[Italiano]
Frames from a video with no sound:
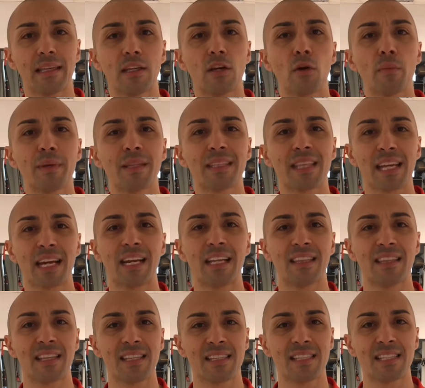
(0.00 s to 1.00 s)
e aumentare
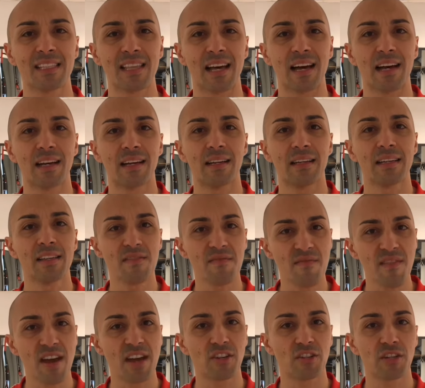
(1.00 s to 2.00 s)
l'intensità,
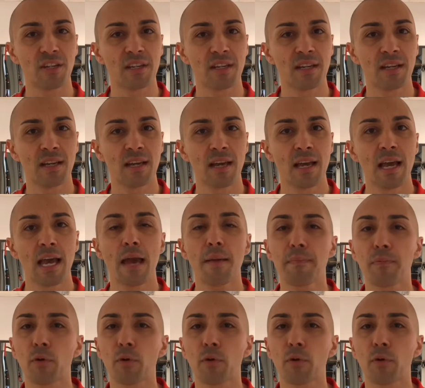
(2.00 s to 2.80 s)
invece, è